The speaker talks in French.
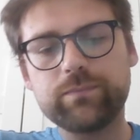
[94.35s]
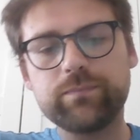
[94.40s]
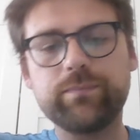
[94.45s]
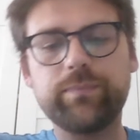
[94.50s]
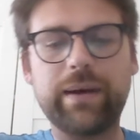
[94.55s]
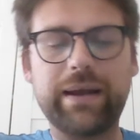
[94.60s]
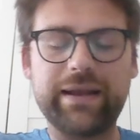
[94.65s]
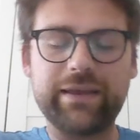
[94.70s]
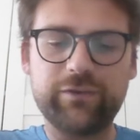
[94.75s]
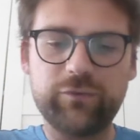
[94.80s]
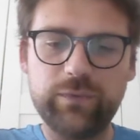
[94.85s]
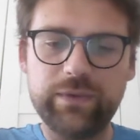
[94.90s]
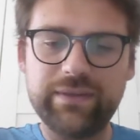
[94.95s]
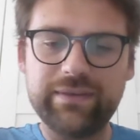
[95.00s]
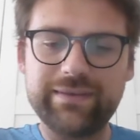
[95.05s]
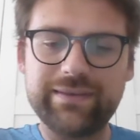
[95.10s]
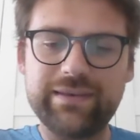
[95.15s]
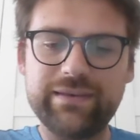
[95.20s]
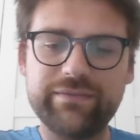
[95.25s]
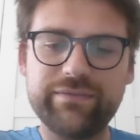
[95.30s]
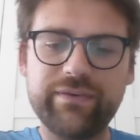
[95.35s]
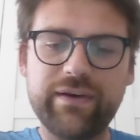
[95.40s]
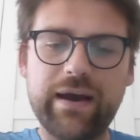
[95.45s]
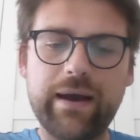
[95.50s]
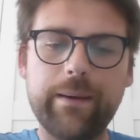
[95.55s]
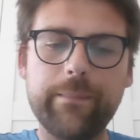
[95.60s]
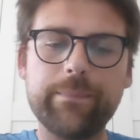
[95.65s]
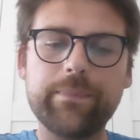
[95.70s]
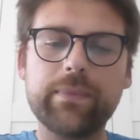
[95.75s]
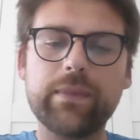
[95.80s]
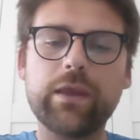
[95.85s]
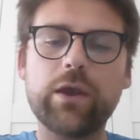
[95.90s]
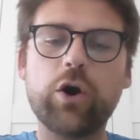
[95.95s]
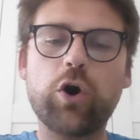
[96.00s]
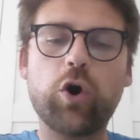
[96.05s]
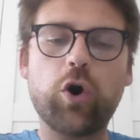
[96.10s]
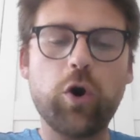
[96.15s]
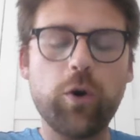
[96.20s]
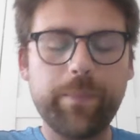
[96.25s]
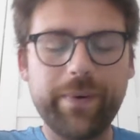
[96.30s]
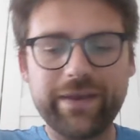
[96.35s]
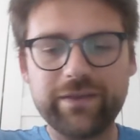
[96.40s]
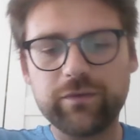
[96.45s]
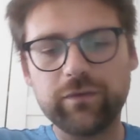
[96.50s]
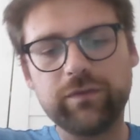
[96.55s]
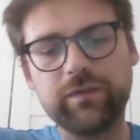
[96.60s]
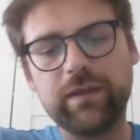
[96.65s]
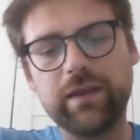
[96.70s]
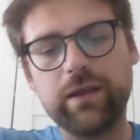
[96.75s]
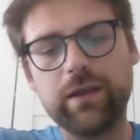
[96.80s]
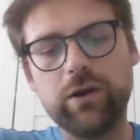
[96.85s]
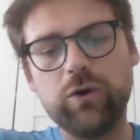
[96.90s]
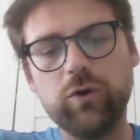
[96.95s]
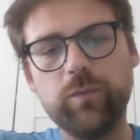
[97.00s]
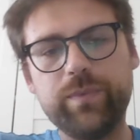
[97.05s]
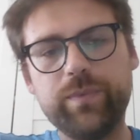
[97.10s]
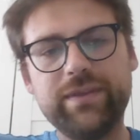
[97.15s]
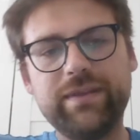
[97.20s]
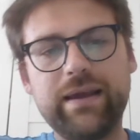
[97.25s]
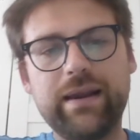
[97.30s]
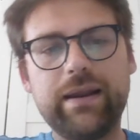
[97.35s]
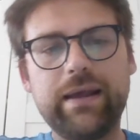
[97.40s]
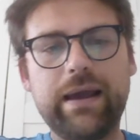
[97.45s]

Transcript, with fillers: par la suite qui va représenter l'hôpital.